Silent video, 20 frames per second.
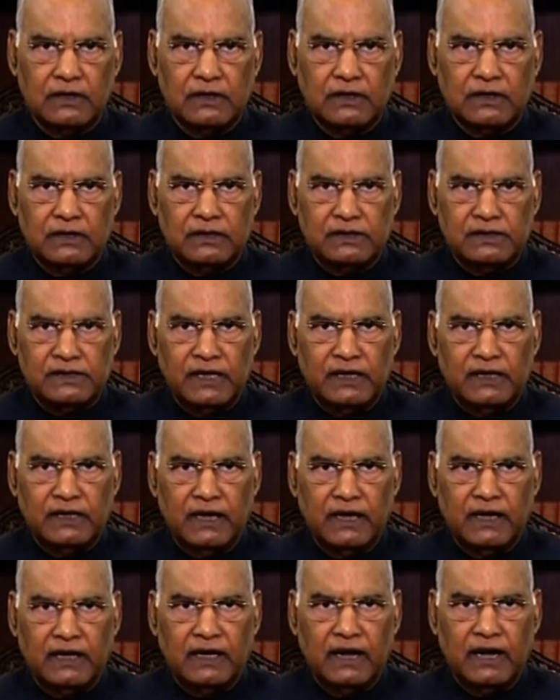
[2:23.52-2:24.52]
ఇలా చేయటం
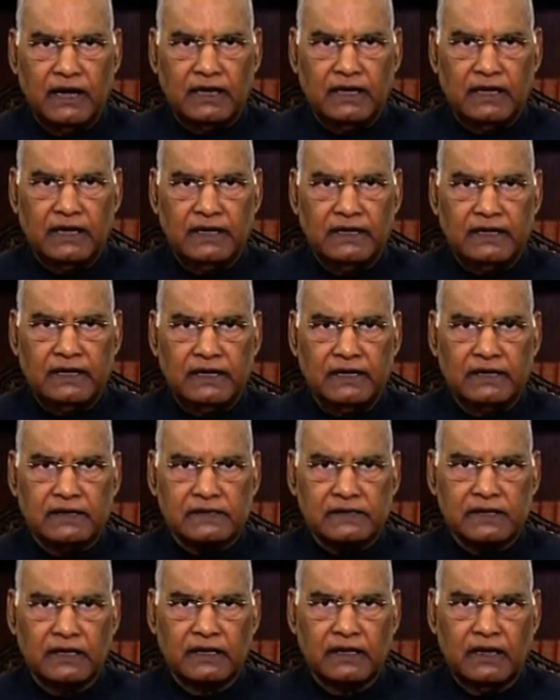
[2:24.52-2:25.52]
ద్వారా
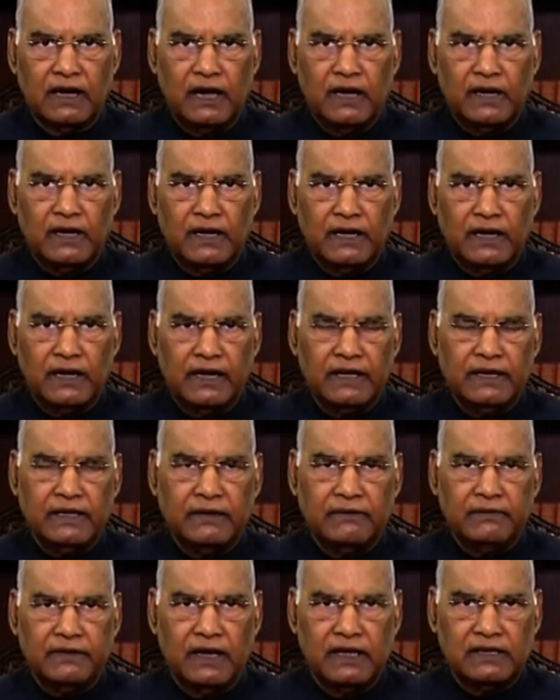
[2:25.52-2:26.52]
మనమందరము
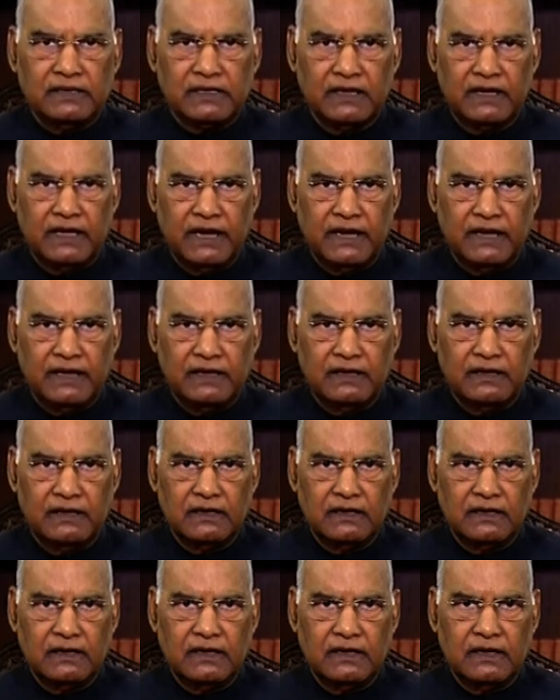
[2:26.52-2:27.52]

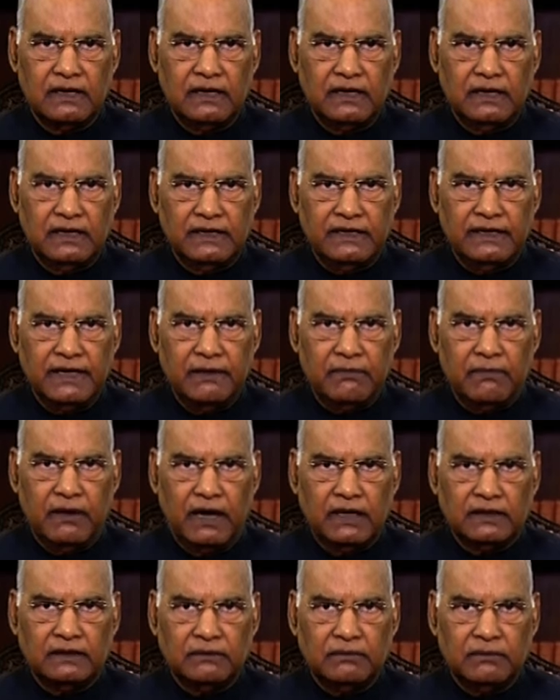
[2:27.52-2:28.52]
మహాత్మాగాంధీ నూట యాభైవ
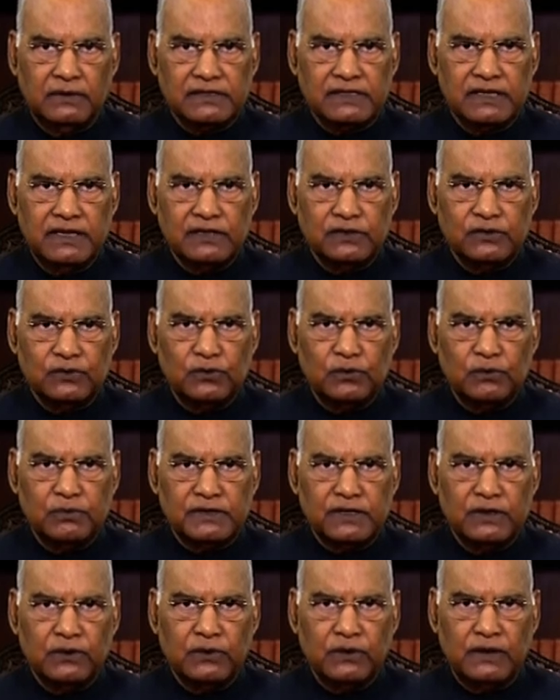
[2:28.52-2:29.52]
జయంతికి
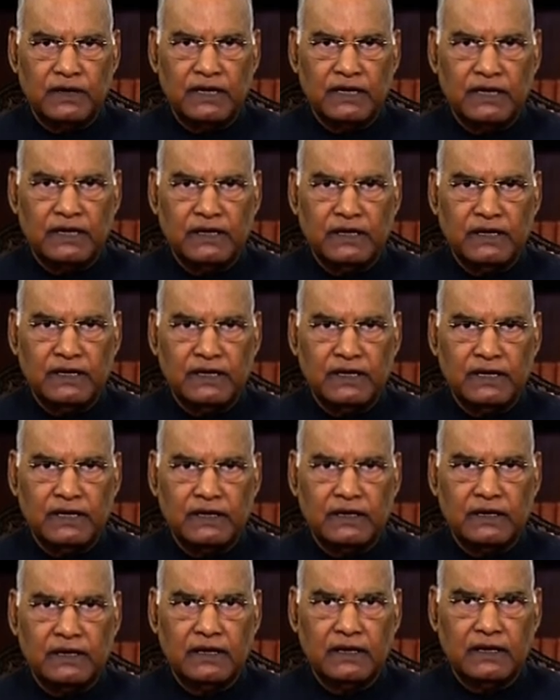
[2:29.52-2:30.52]
ఒక
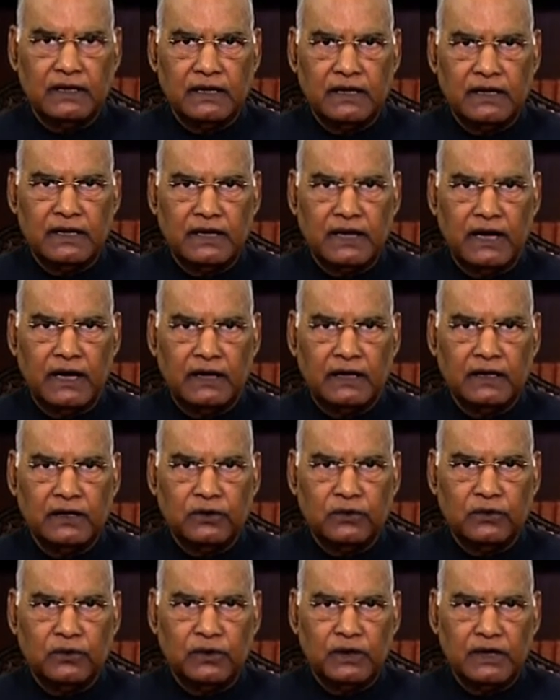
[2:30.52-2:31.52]
సార్థకతను అందించినట్టు అవుతుంది
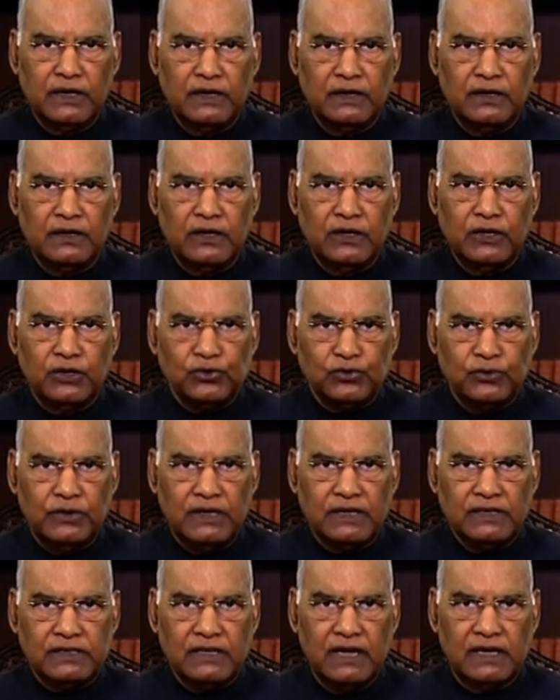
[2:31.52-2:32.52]
నా
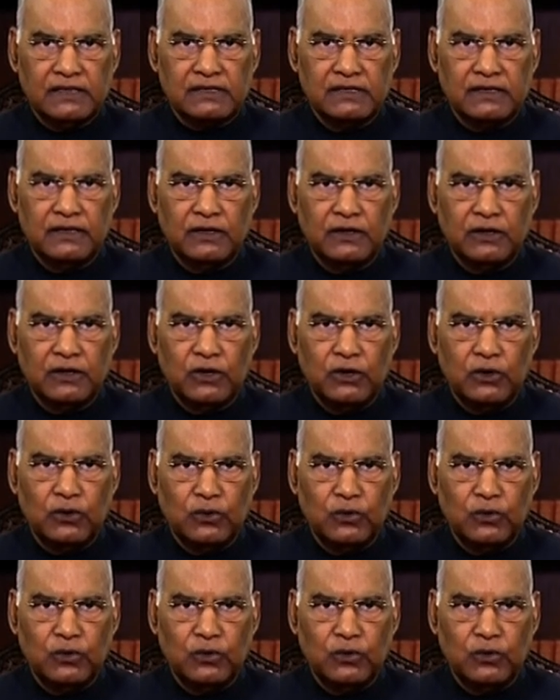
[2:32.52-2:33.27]
ప్రియ భారతీయులారా